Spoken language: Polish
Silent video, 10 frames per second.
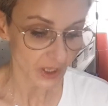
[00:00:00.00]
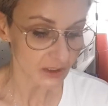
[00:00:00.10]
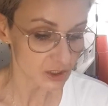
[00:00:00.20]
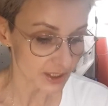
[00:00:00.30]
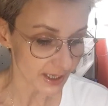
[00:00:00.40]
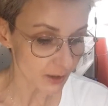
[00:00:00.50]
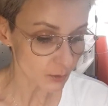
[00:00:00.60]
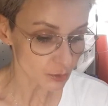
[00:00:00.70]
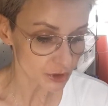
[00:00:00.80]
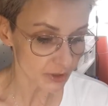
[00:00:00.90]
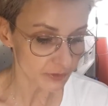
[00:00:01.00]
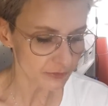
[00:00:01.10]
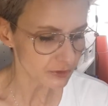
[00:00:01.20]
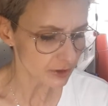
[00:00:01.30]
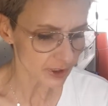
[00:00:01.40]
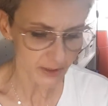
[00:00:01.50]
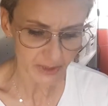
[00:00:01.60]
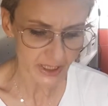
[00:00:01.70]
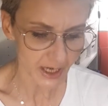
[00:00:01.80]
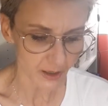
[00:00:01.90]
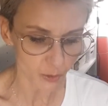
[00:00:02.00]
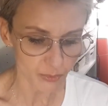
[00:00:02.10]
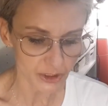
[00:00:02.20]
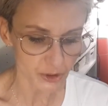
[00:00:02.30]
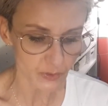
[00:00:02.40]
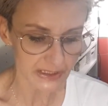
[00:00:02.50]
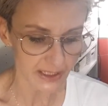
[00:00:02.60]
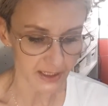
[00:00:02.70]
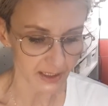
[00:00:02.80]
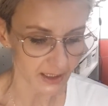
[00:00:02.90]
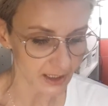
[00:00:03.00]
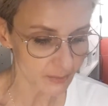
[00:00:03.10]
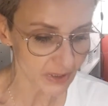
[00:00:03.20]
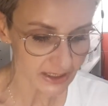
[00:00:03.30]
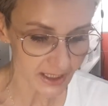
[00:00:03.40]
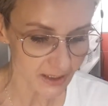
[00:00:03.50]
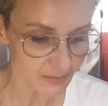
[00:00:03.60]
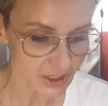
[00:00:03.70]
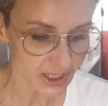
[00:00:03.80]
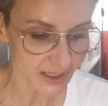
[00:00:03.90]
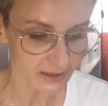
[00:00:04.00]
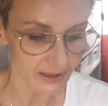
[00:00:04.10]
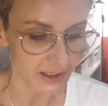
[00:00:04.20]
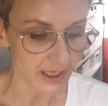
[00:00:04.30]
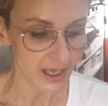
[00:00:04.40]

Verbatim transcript: że jego uczniowie w trymiga obliczą cenę herbacianej mieszanki,